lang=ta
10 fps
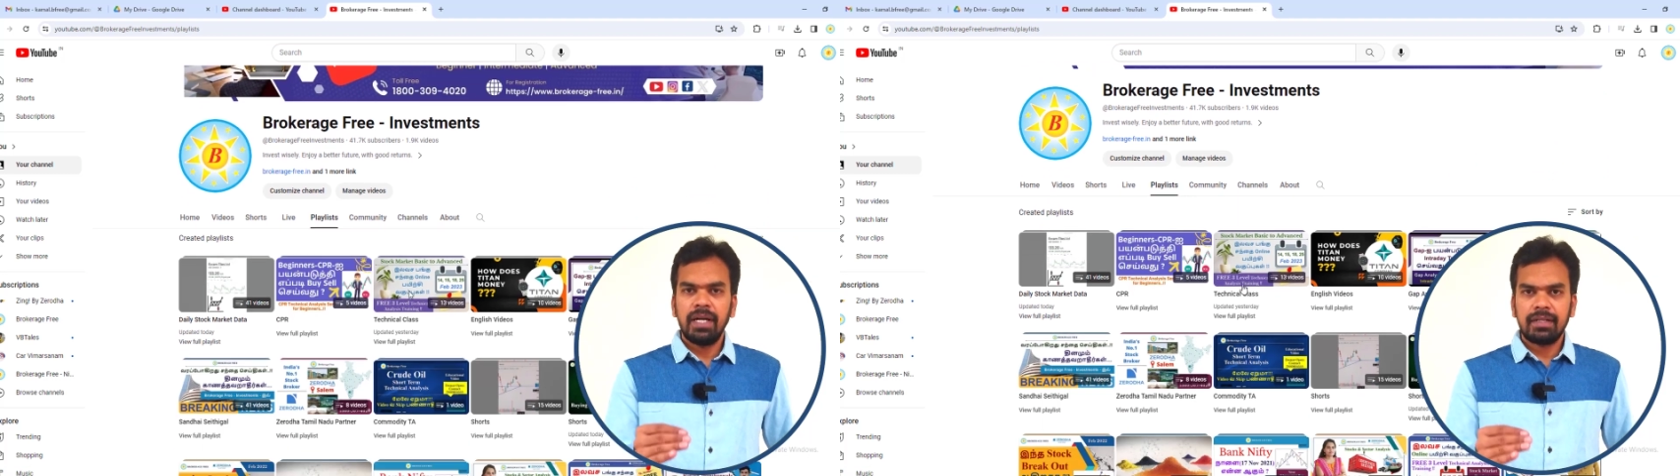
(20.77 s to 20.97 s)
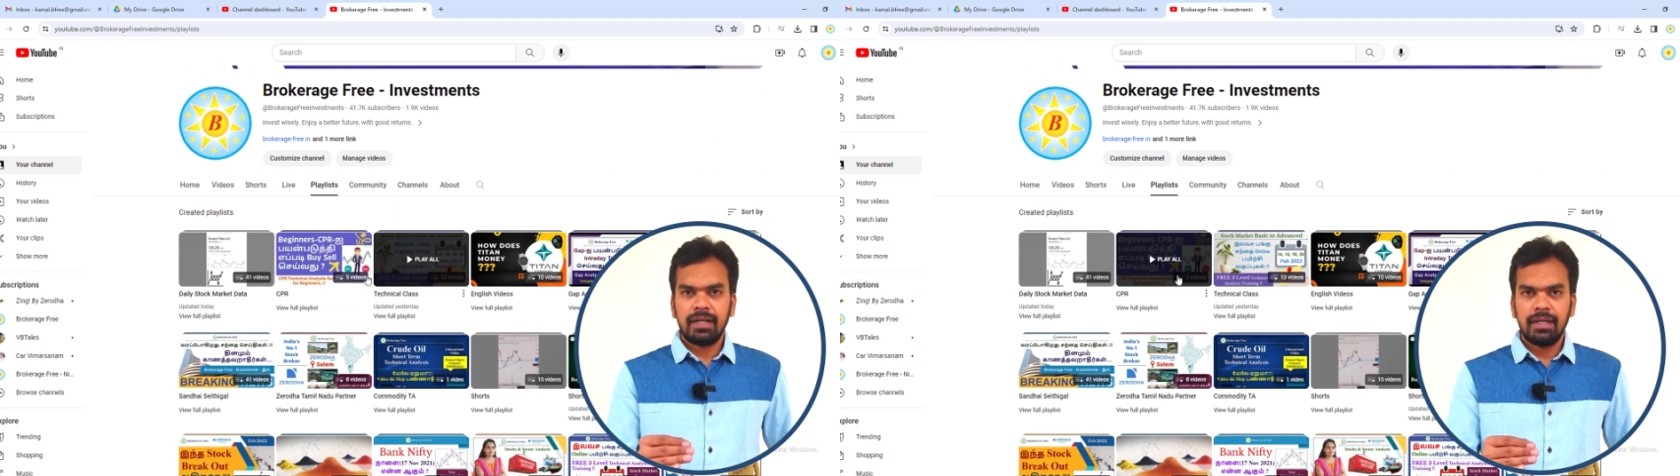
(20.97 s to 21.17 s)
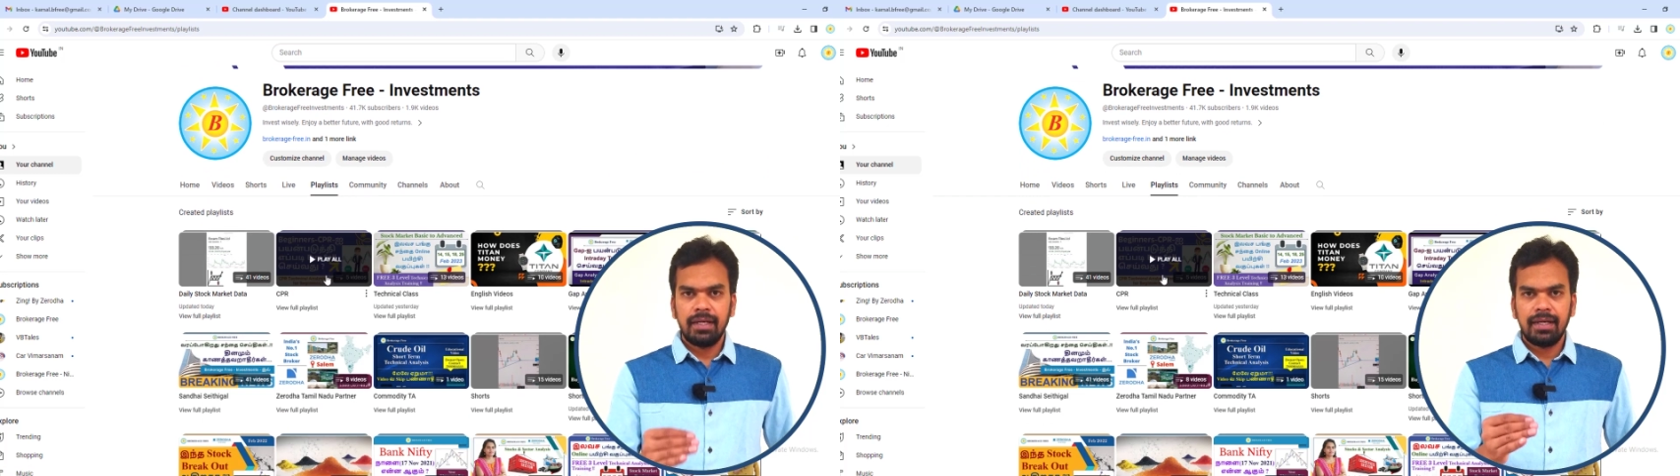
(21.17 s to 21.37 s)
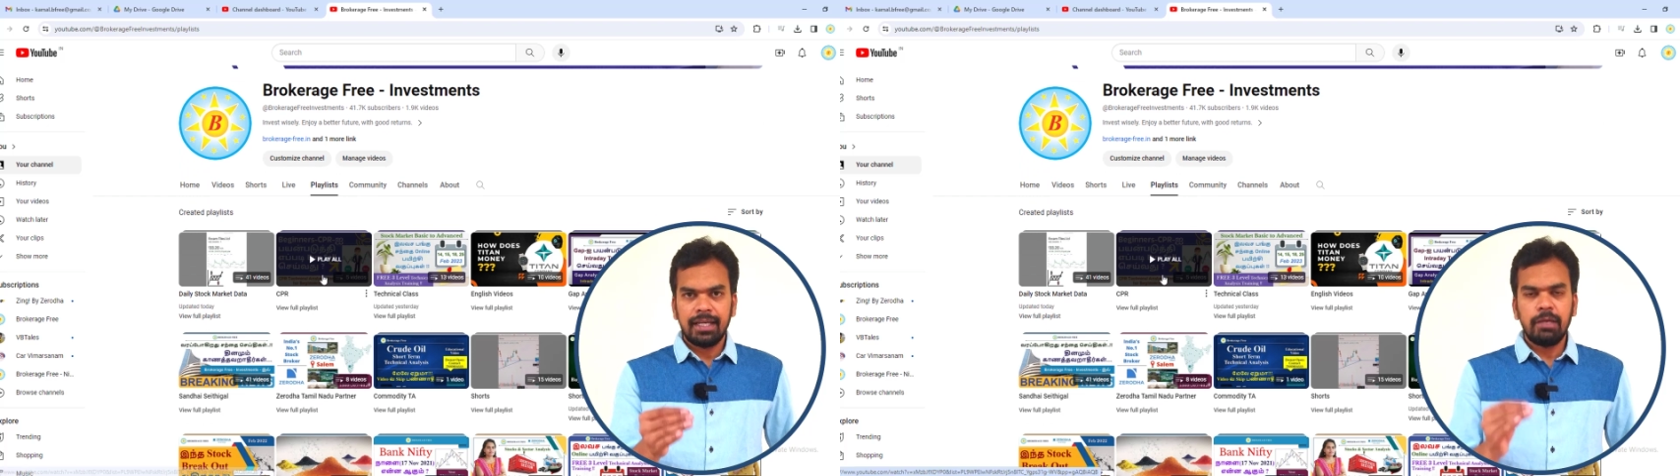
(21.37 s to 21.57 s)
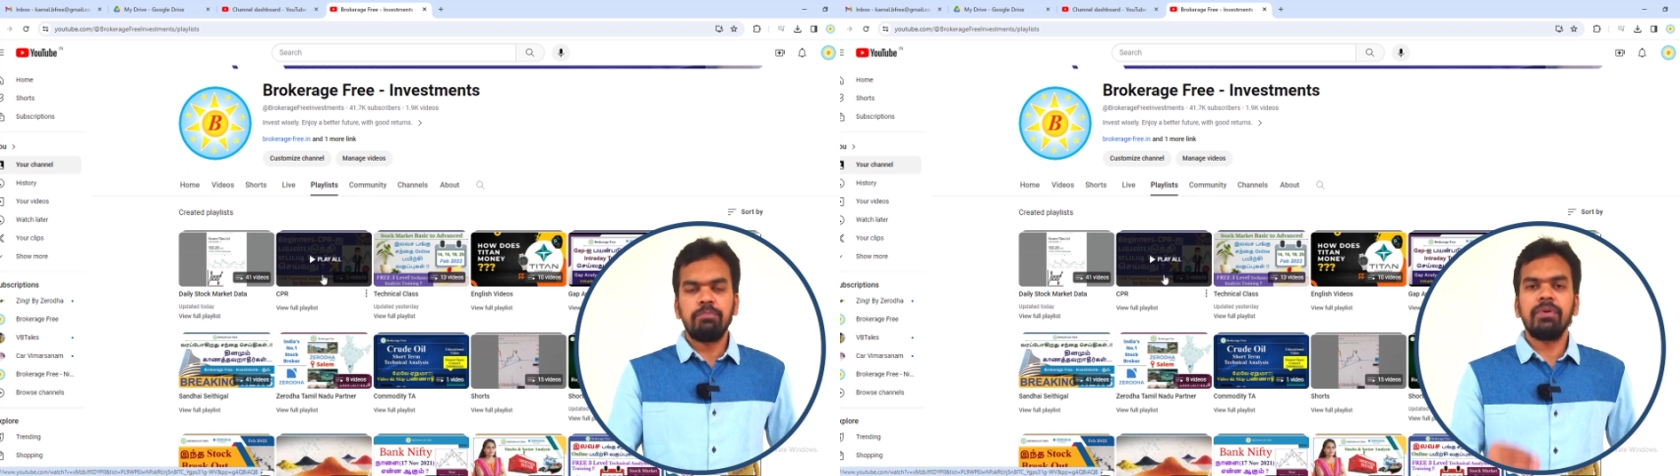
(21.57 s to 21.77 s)
பேட்டர்னில்
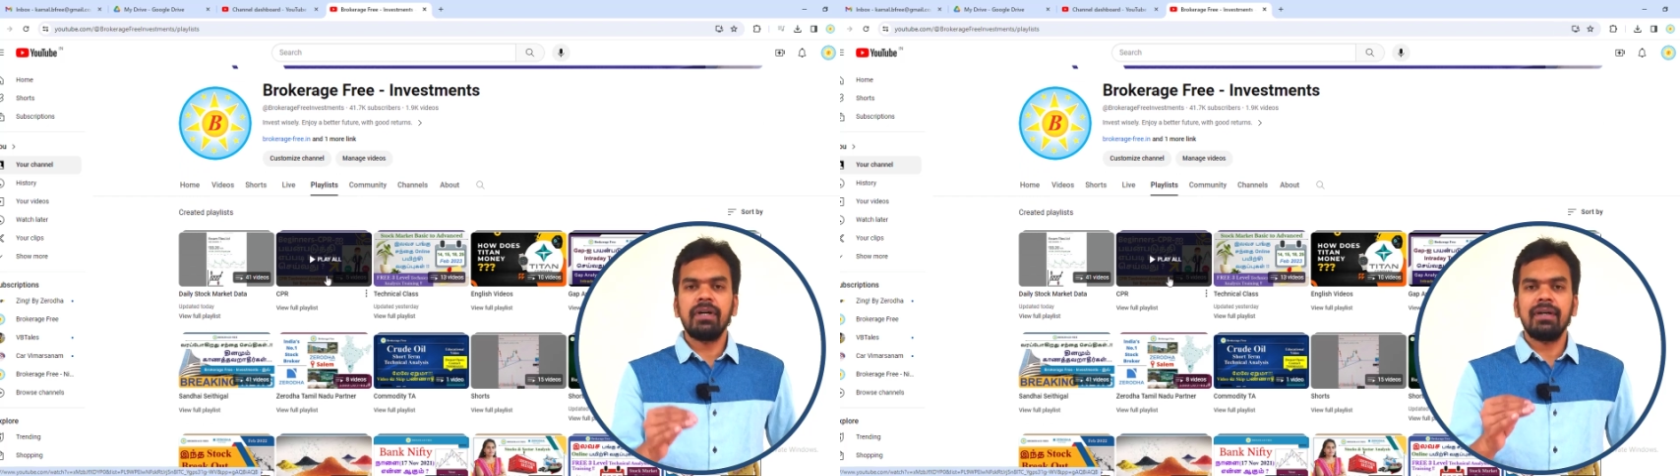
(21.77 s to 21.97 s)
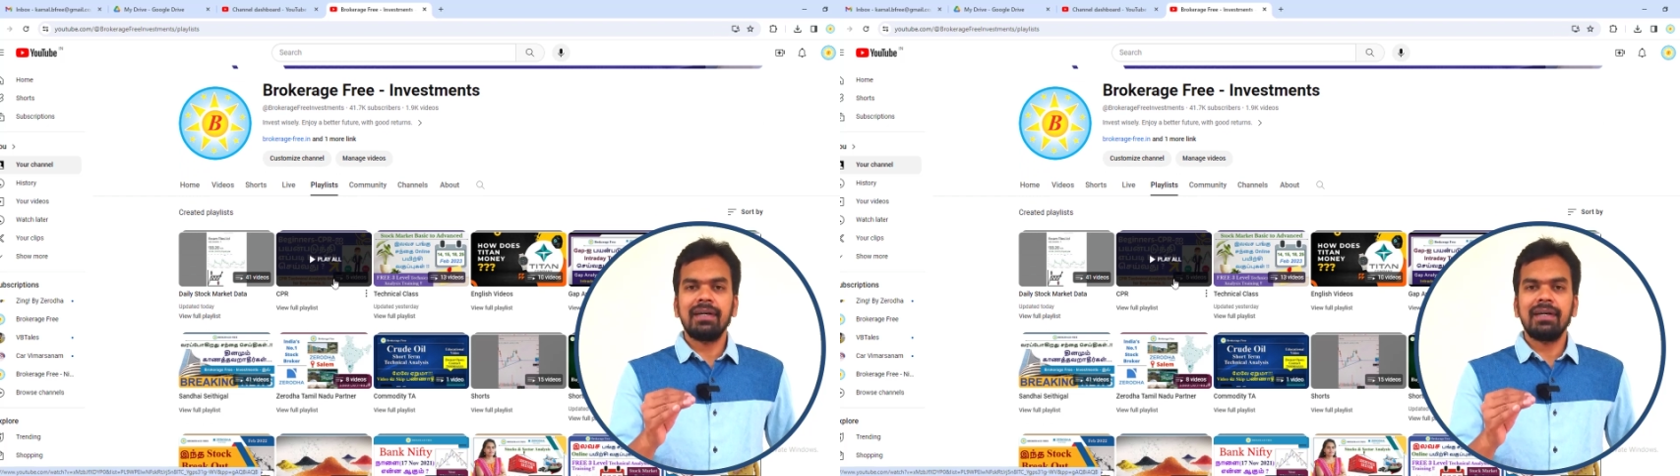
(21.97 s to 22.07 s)
இப்போ